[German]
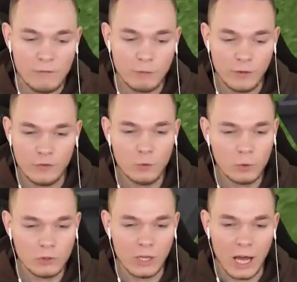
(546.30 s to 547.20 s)
wir
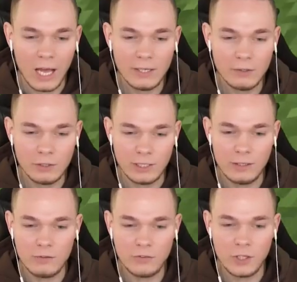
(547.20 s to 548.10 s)
versuchen, eine
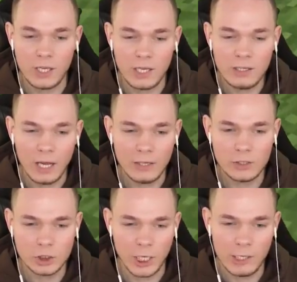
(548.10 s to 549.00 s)
Kiste in eine
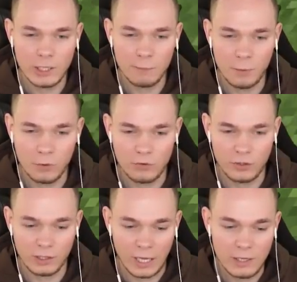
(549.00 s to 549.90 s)
Schalker-Box
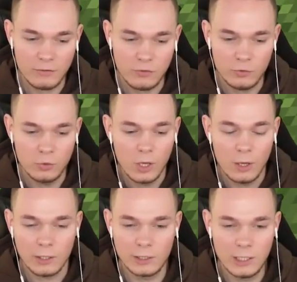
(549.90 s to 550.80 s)
rein zu
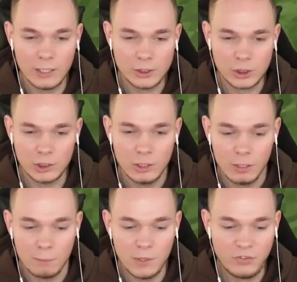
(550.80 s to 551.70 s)
reinzuglitschen,
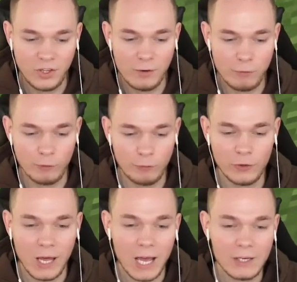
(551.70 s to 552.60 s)
mithilfe von
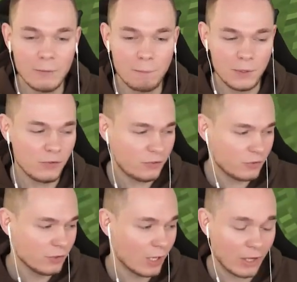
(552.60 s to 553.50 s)
einem
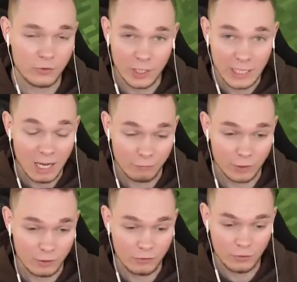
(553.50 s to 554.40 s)
Pisten, also in der
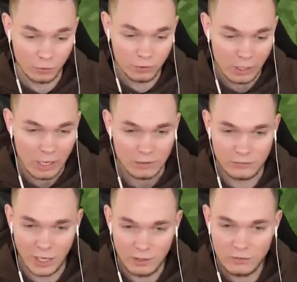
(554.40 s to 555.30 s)
Java-Edition,
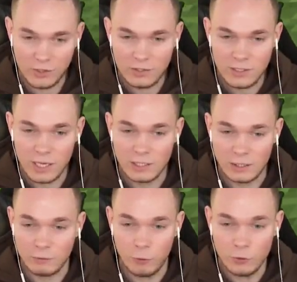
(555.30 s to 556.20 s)
dann seht ihr,
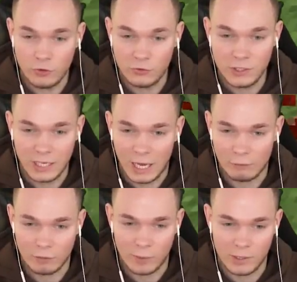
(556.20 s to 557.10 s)
das funktioniert
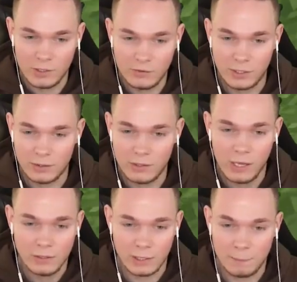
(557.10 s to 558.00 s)
einfach mal nicht, denn
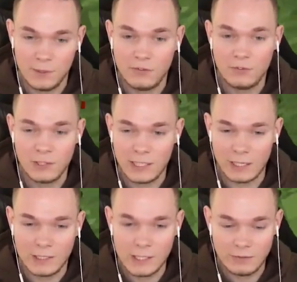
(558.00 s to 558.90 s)
der Pisten
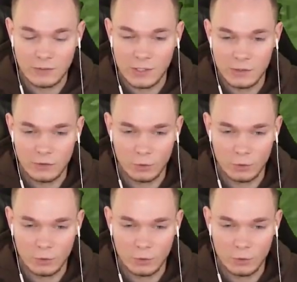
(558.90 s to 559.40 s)
reagiert nicht